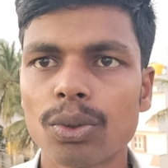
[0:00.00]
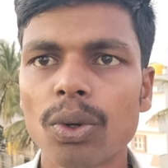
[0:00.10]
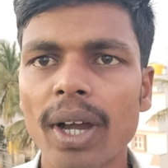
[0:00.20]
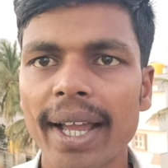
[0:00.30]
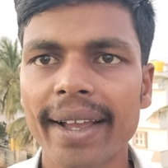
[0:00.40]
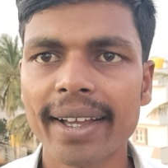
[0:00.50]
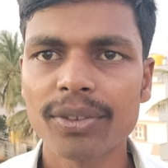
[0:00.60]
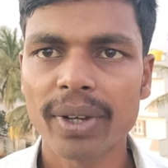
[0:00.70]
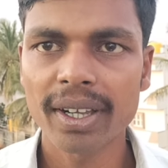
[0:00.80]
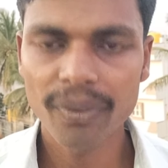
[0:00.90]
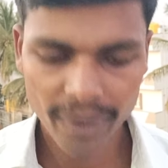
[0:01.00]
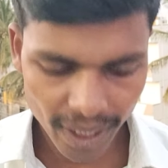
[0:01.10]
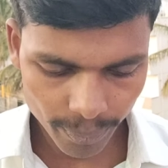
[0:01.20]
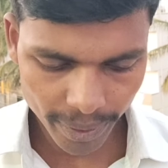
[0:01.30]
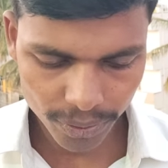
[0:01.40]
सो हाय गाइज वेलकम
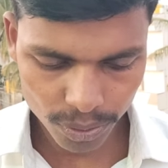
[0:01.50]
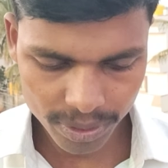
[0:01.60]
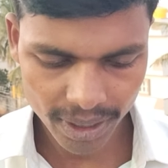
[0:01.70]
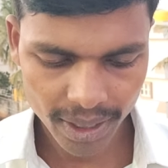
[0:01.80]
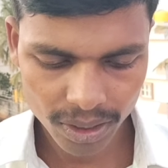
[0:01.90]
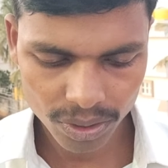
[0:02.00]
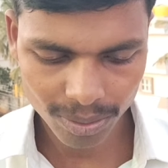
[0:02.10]
बैक माय यूट्यूब चैनल